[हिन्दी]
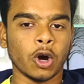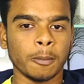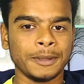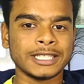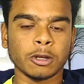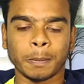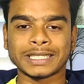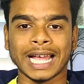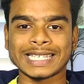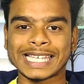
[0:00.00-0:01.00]
और बीस और
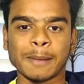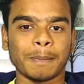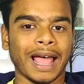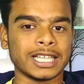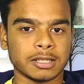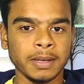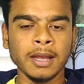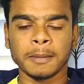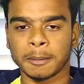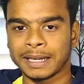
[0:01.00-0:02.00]
पचास के प्लान्स
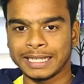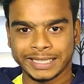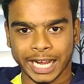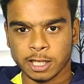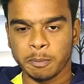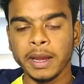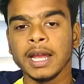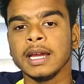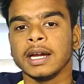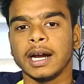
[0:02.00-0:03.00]
में मतलब कि रिचार्ज पे